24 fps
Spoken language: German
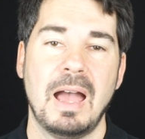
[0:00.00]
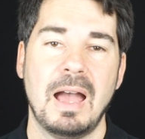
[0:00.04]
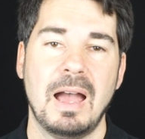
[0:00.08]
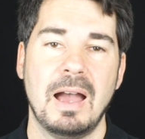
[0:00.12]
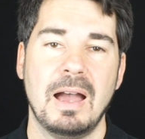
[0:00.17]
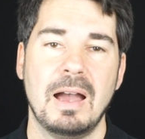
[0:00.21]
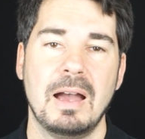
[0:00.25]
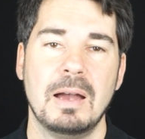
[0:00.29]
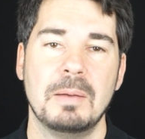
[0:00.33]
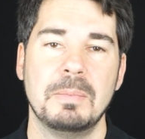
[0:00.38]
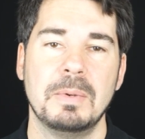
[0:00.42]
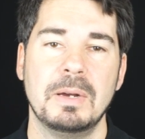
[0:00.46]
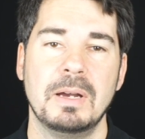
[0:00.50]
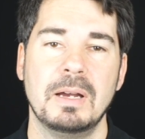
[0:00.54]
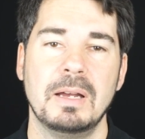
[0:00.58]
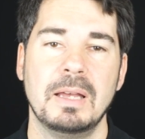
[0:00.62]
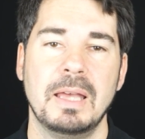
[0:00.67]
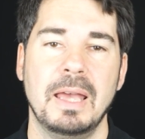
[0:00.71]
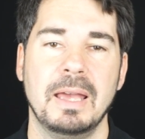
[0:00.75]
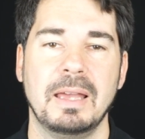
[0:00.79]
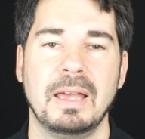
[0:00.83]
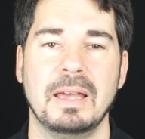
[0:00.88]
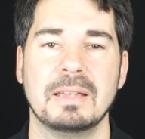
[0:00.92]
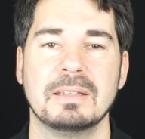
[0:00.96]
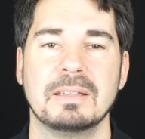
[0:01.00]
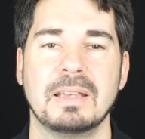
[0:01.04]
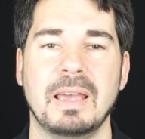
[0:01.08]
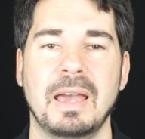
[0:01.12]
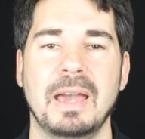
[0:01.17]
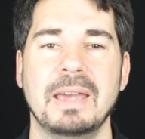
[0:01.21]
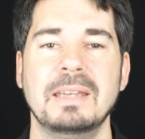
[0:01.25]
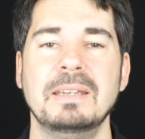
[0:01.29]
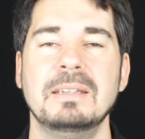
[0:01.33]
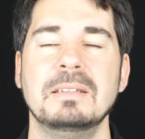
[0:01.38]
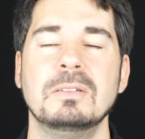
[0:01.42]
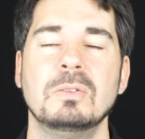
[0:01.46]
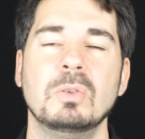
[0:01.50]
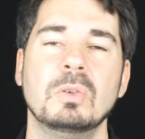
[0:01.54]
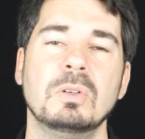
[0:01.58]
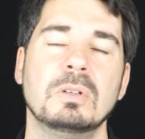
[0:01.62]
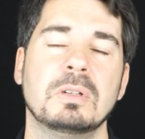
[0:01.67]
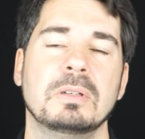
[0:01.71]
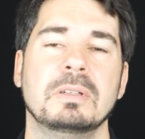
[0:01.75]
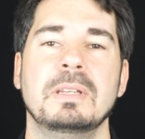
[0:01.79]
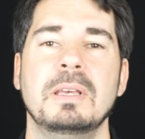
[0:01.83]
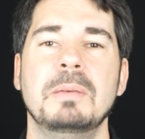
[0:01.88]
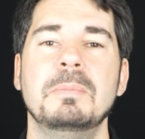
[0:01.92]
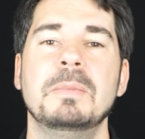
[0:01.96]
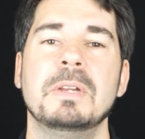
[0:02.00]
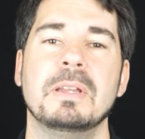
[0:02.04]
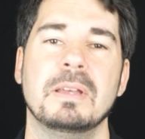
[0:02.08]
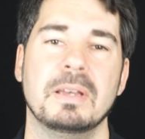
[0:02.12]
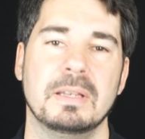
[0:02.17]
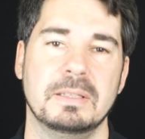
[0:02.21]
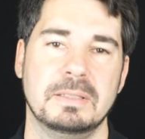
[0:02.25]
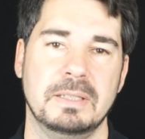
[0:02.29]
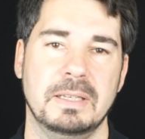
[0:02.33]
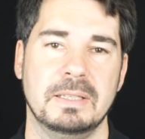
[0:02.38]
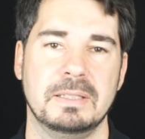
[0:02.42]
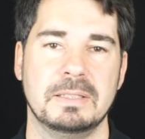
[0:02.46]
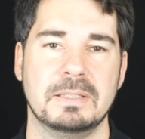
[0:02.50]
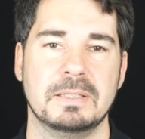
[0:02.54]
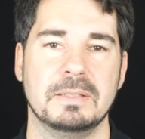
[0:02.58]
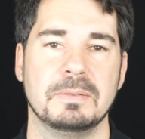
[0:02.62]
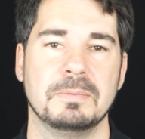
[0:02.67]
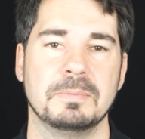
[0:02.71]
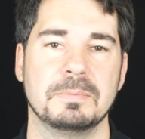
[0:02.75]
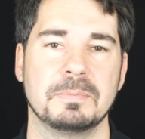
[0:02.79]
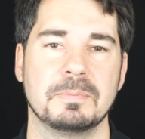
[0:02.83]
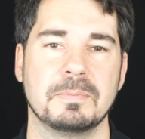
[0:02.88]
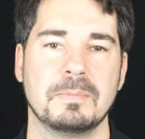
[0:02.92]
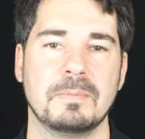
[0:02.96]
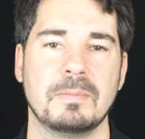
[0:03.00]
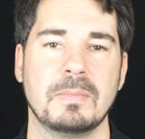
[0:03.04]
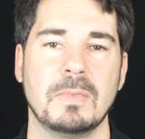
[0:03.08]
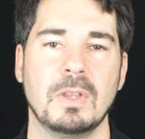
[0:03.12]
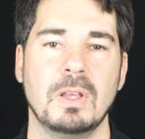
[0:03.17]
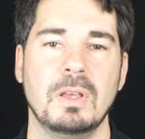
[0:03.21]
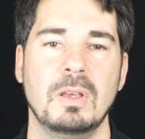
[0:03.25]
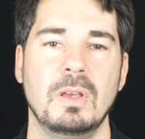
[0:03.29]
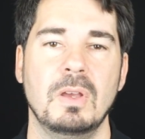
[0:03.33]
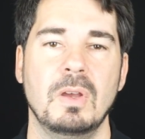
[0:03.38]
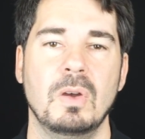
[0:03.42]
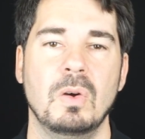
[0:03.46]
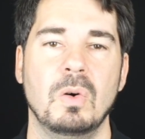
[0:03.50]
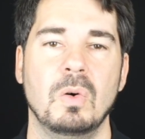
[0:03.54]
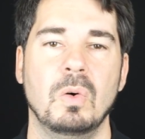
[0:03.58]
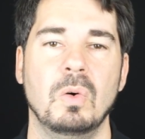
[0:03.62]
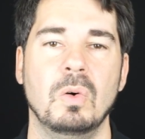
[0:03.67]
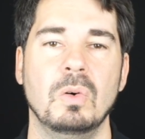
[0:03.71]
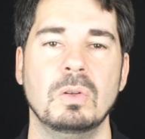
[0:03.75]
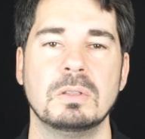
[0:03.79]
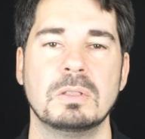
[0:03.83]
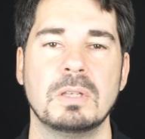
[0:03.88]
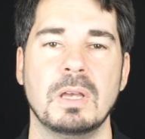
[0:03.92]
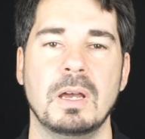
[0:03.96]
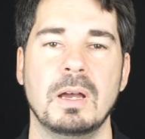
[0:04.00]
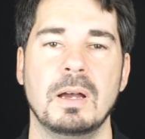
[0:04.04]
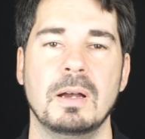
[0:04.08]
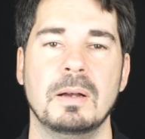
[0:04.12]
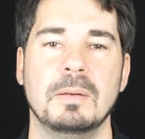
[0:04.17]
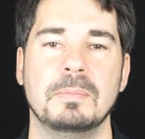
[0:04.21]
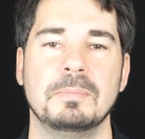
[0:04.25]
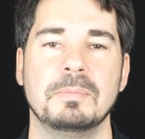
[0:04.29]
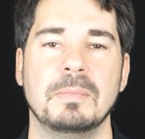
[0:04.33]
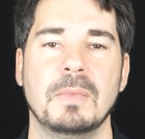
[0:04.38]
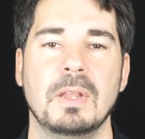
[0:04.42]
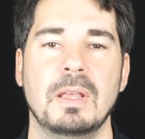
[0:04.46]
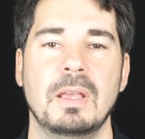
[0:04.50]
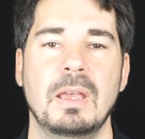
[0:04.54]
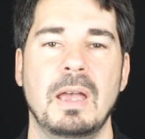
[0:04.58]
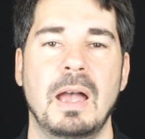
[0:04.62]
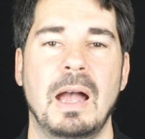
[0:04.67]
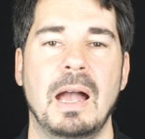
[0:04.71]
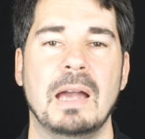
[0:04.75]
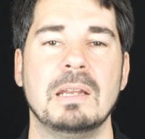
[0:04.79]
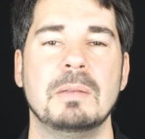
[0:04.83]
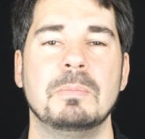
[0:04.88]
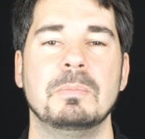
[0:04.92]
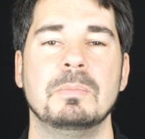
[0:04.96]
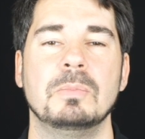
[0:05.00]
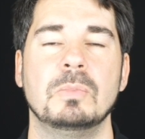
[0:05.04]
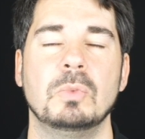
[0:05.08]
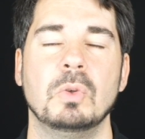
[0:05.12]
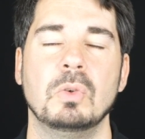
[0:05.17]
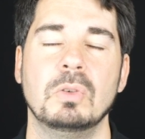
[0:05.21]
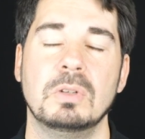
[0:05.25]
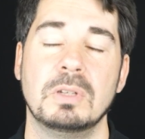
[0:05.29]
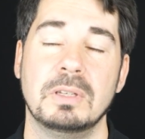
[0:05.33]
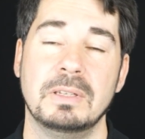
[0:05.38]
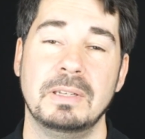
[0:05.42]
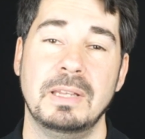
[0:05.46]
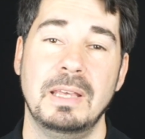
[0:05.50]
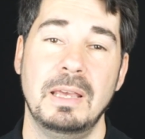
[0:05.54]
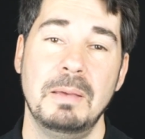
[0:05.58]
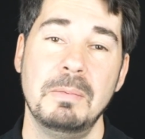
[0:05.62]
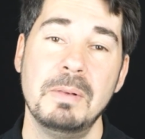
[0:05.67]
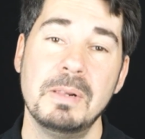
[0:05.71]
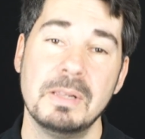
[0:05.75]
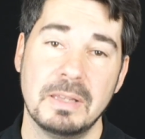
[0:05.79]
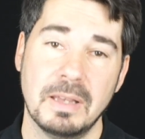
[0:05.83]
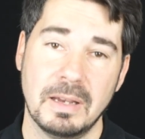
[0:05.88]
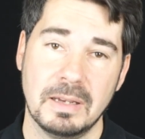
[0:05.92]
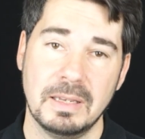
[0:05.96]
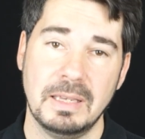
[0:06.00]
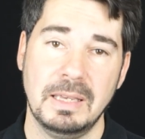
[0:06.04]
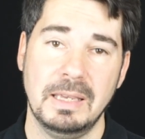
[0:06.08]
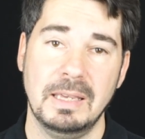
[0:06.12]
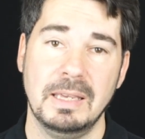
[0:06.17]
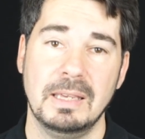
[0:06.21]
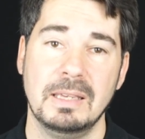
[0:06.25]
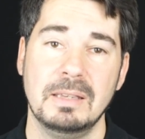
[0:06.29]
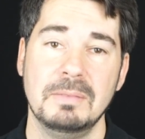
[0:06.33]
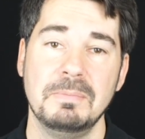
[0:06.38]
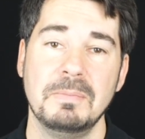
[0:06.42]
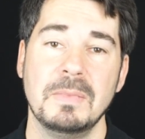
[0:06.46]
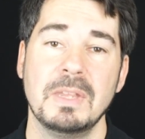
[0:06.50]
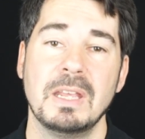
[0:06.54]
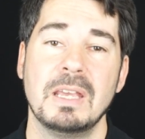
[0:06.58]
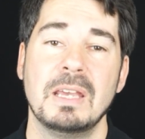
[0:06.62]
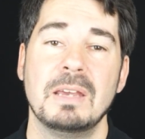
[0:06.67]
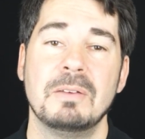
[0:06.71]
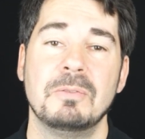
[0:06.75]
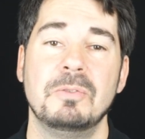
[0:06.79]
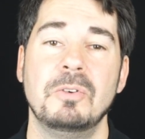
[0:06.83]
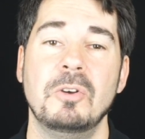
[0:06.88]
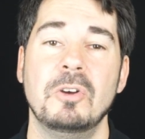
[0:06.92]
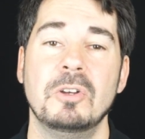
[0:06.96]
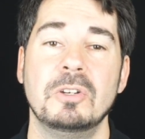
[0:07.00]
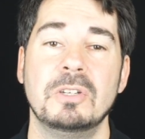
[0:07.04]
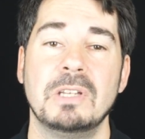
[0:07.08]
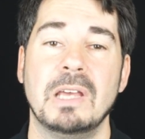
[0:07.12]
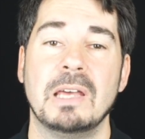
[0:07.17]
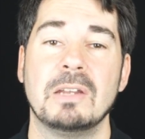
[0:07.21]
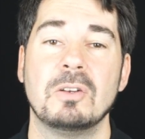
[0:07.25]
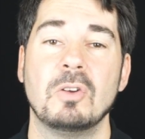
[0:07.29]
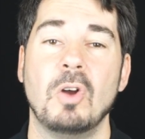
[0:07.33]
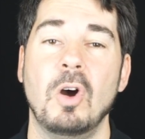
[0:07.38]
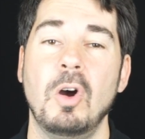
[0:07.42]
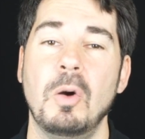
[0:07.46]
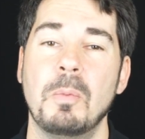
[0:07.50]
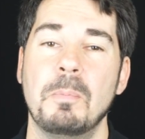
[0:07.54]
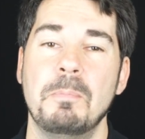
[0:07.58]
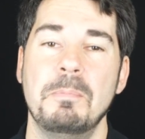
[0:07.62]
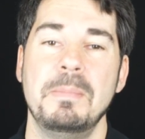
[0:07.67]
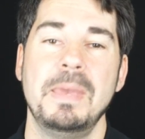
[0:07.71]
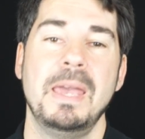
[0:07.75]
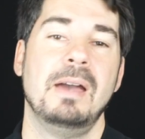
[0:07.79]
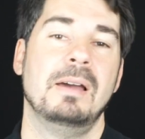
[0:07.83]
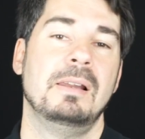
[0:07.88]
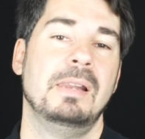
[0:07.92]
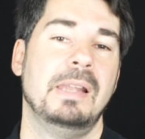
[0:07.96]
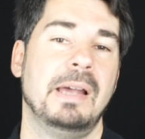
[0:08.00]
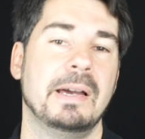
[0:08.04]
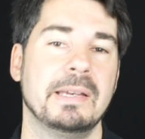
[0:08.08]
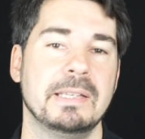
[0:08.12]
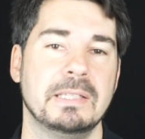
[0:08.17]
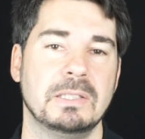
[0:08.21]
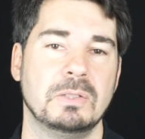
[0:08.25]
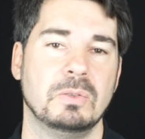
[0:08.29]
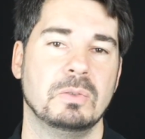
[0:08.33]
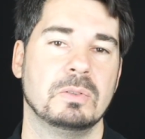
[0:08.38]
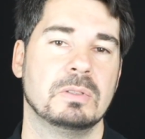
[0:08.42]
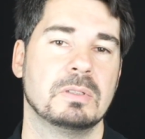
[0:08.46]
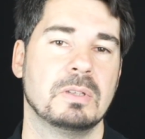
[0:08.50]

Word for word: aber er kann keinen dunklen Himmel ersetzen. Unter einem dunklen Himmel dagegen wird er noch mehr Leistung